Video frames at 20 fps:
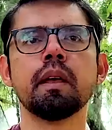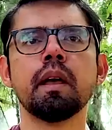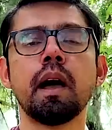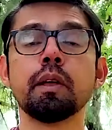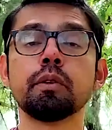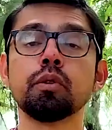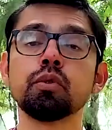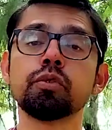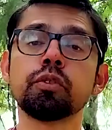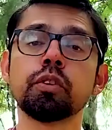
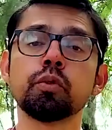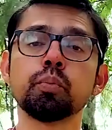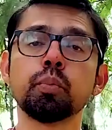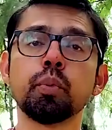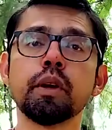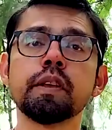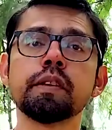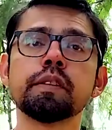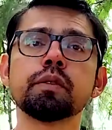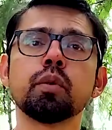Años
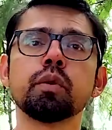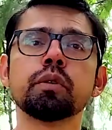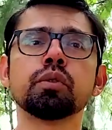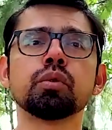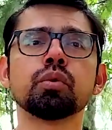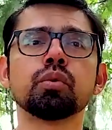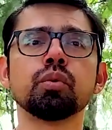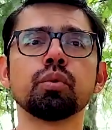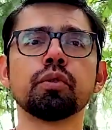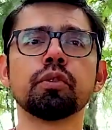después,
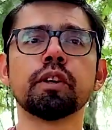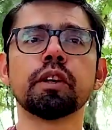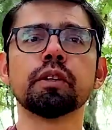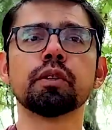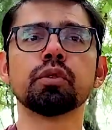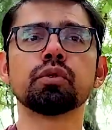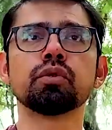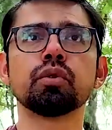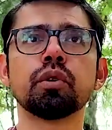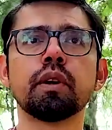cuando cursé el
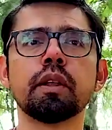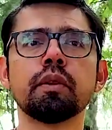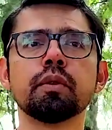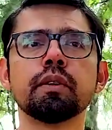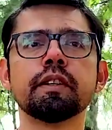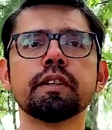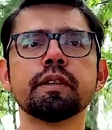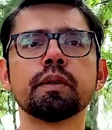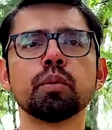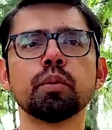doctorado
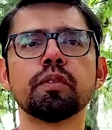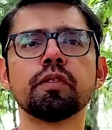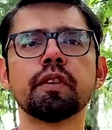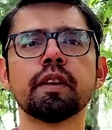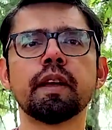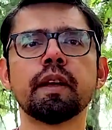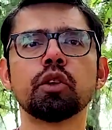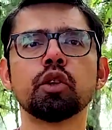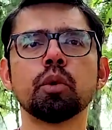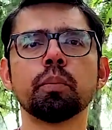en
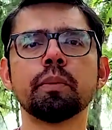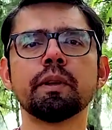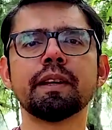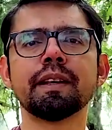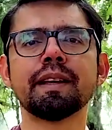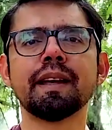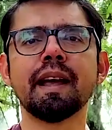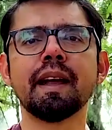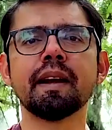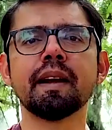lingüística
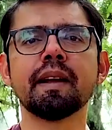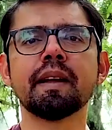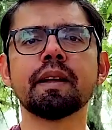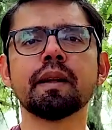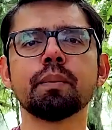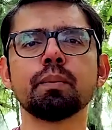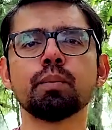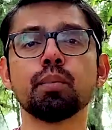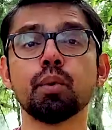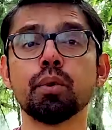indoamericana,
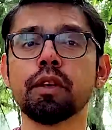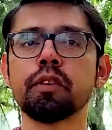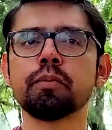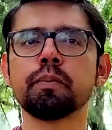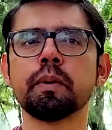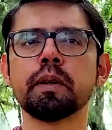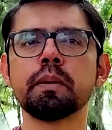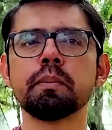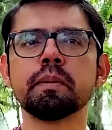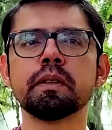pude
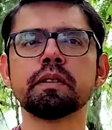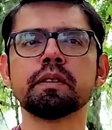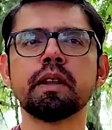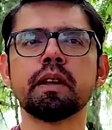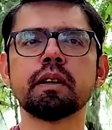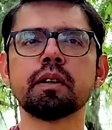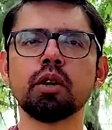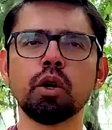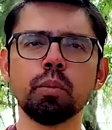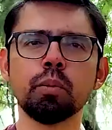
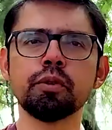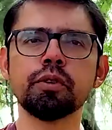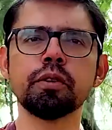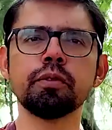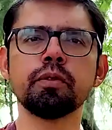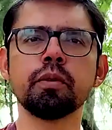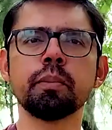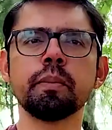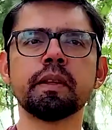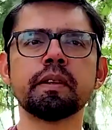experimentar cómo se
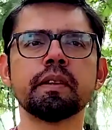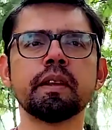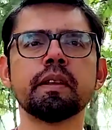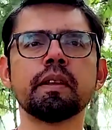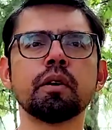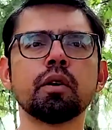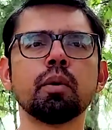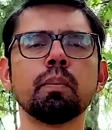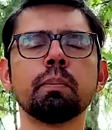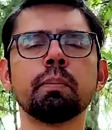fomenta y
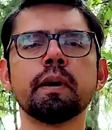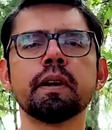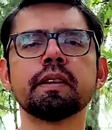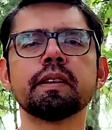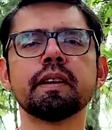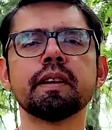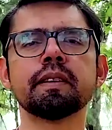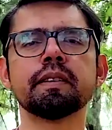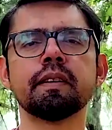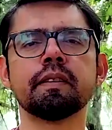
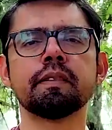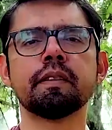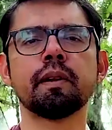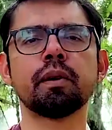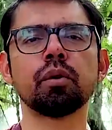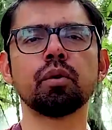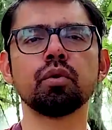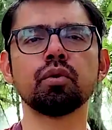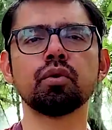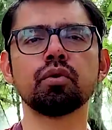acompaña el
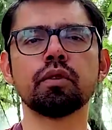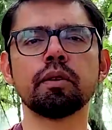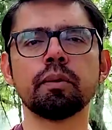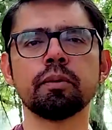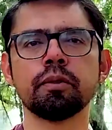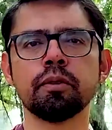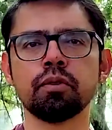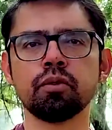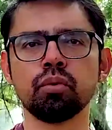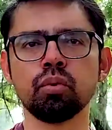desarrollo de
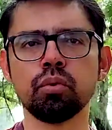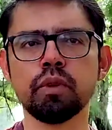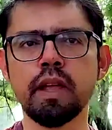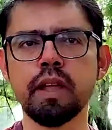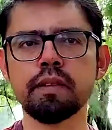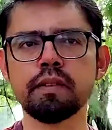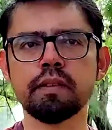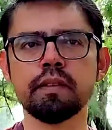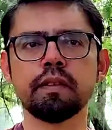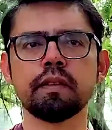los
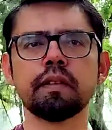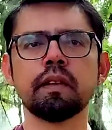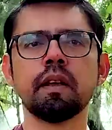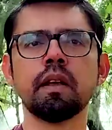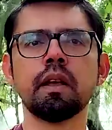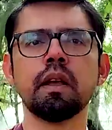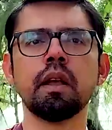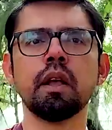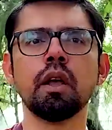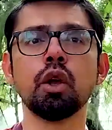estudiantes,
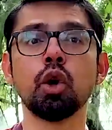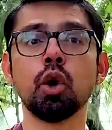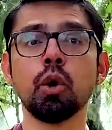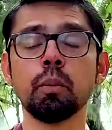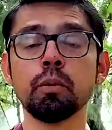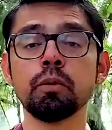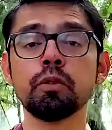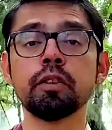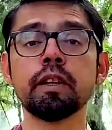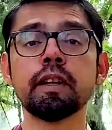
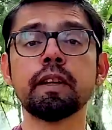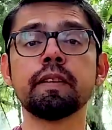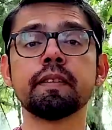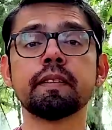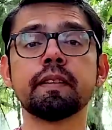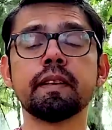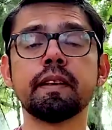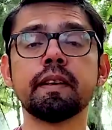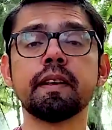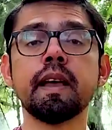cómo se
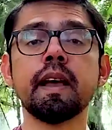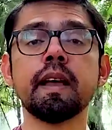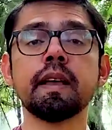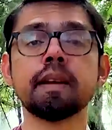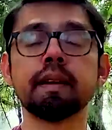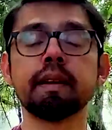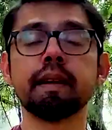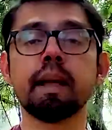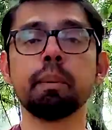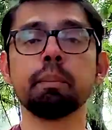les guía
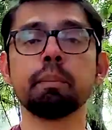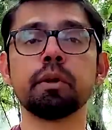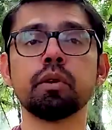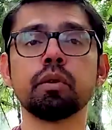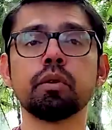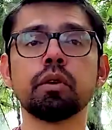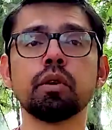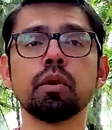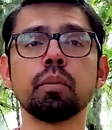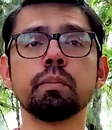en el
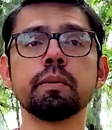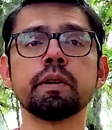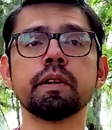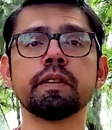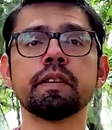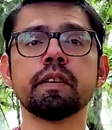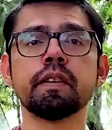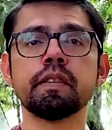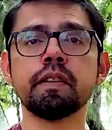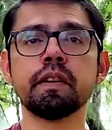camino de
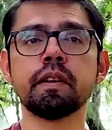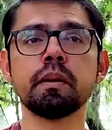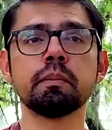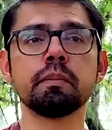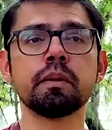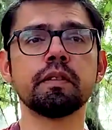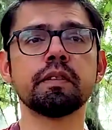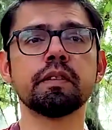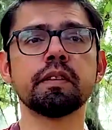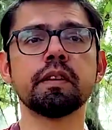convertirse en
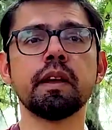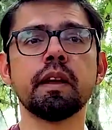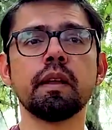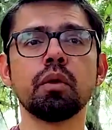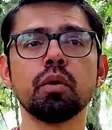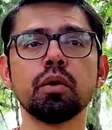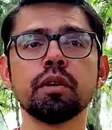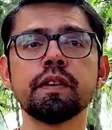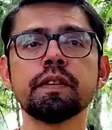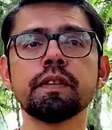
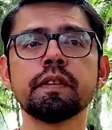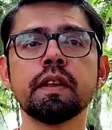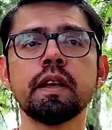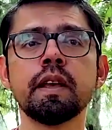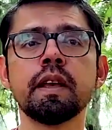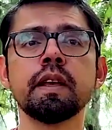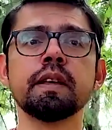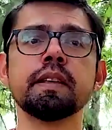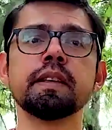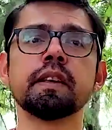investigadores
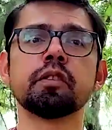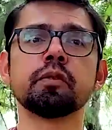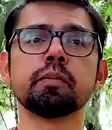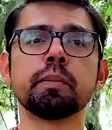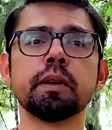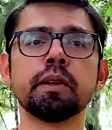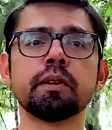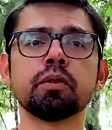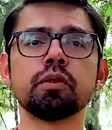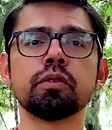y
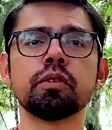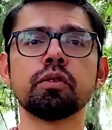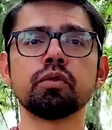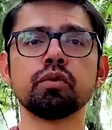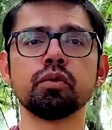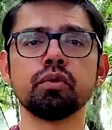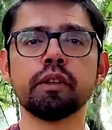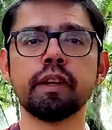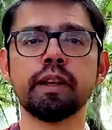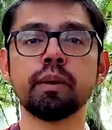expertos en
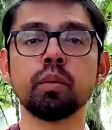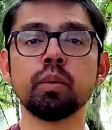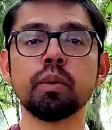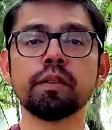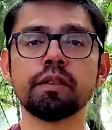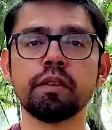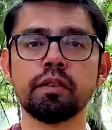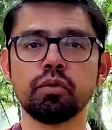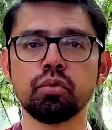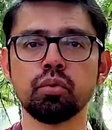sus
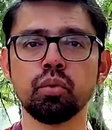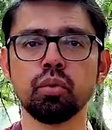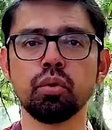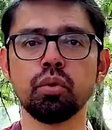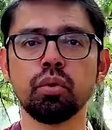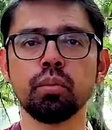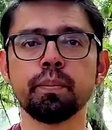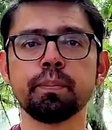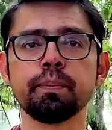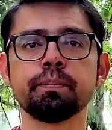lenguas de estudio.